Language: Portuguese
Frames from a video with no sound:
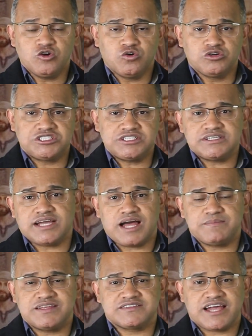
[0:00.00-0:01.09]
Hoje a
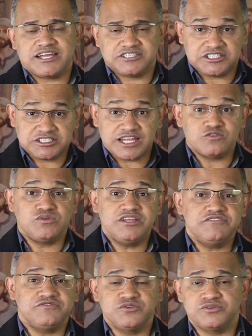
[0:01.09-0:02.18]
mensagem está no
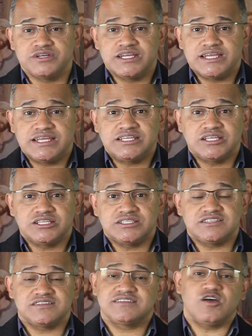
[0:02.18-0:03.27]
livro
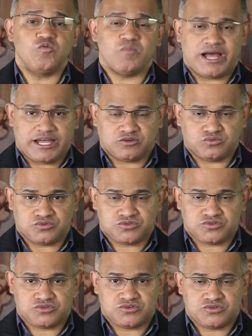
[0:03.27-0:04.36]
de São Marcos.